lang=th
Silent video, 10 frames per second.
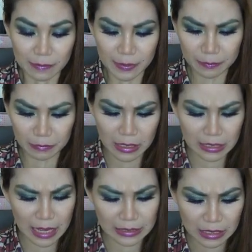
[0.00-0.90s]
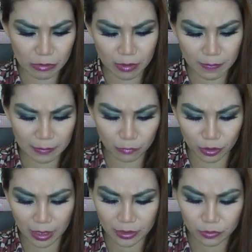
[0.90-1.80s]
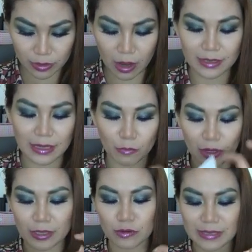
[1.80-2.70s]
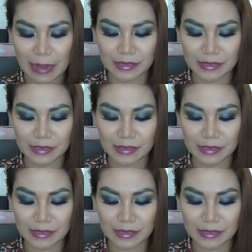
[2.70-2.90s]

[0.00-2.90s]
พิมไม่แน่ใจว่ามันหมดอายุอ่าอย่างหมดอายุ